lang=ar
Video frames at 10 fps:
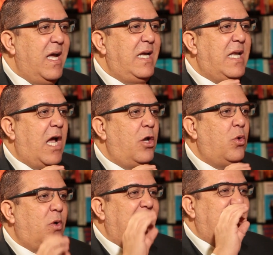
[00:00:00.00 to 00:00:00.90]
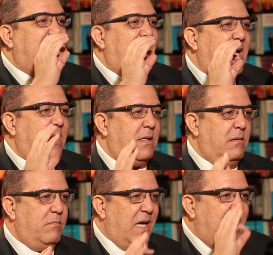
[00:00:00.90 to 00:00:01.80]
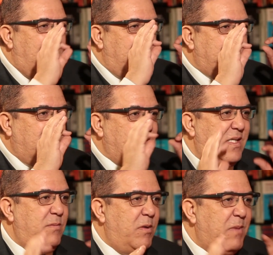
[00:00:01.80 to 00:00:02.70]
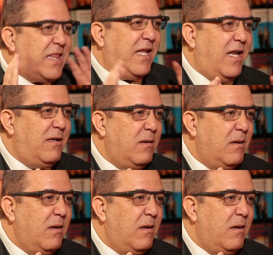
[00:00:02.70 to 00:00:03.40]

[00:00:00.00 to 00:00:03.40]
يدخلوك القطاعات معناها سنسيبل مثلا